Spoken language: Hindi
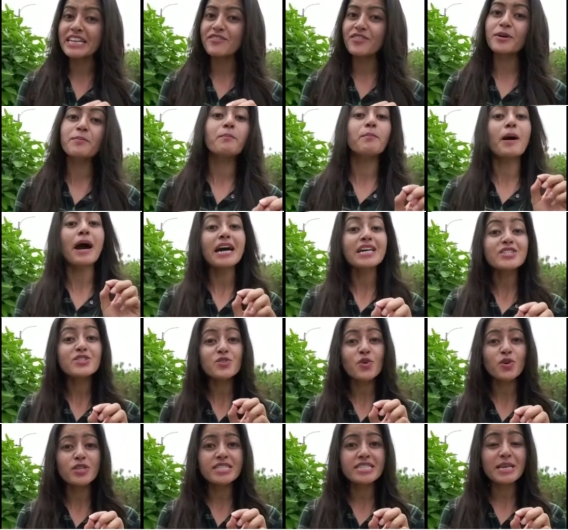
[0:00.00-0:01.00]
लीवर
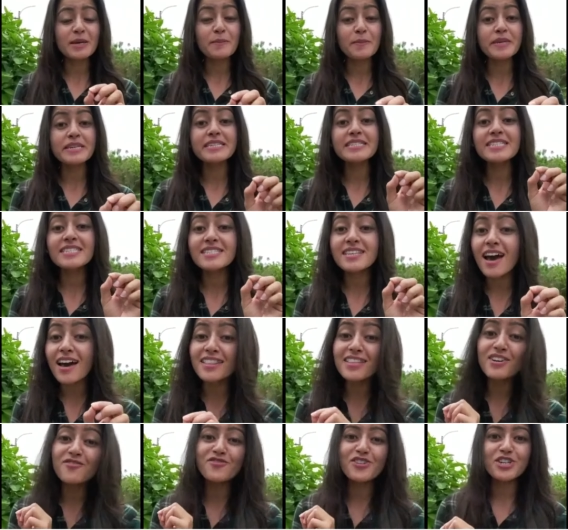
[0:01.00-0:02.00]
500 से भी
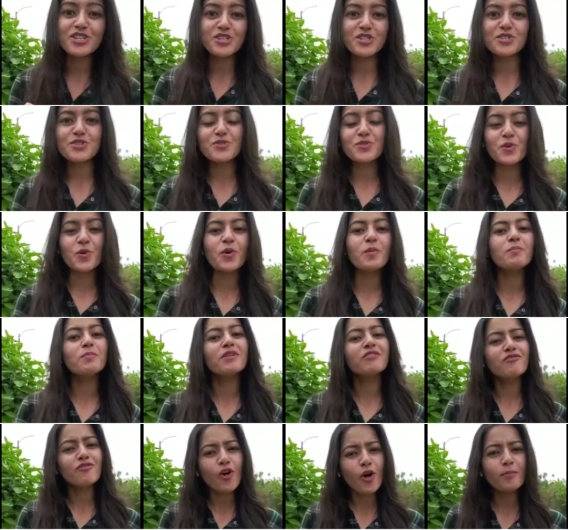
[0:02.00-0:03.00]
ज़्यादा फंक्शंस को
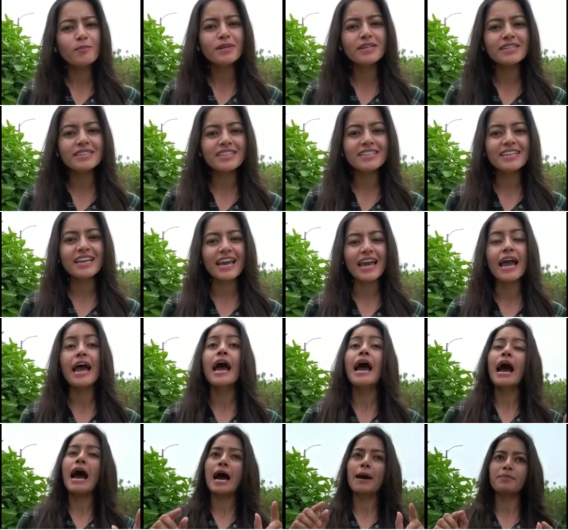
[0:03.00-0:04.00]
परफॉर्म करती है
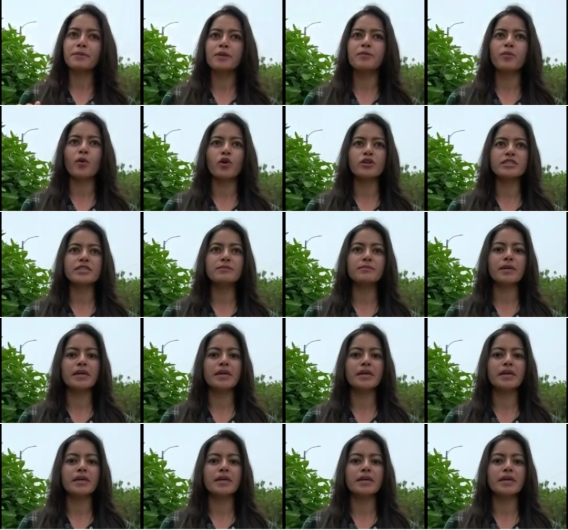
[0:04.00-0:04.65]
आपकी बॉडी